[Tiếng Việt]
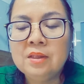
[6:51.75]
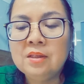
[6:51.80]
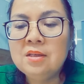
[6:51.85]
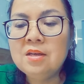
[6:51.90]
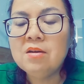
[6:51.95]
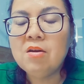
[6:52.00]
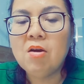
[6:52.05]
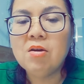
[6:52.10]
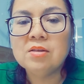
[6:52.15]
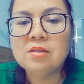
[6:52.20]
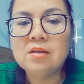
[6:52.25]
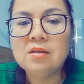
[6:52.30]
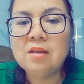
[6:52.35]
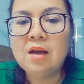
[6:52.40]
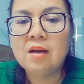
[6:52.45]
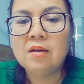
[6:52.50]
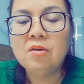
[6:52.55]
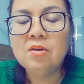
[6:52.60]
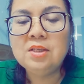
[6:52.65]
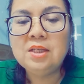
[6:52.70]
chứ còn sự
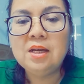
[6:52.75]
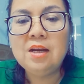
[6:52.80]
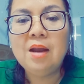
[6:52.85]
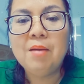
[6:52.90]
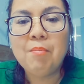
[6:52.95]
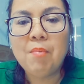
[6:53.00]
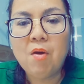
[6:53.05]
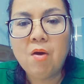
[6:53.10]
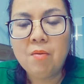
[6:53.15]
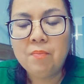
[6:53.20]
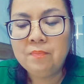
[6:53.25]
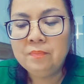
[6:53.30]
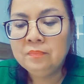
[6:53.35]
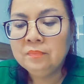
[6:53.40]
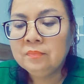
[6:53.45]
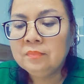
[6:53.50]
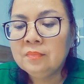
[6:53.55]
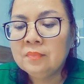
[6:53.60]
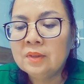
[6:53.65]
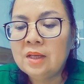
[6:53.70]
thật nó chỉ là một
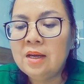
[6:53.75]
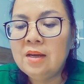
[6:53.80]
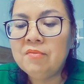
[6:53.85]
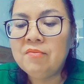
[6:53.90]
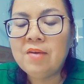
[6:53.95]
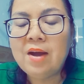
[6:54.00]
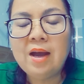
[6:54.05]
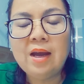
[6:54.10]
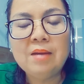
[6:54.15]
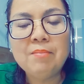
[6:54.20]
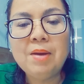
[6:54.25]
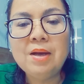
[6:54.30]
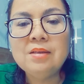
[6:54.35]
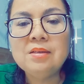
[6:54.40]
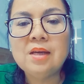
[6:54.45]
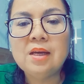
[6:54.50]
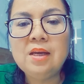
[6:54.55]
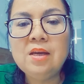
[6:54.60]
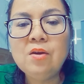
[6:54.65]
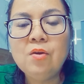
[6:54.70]
thì vài bác
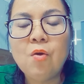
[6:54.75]
sĩ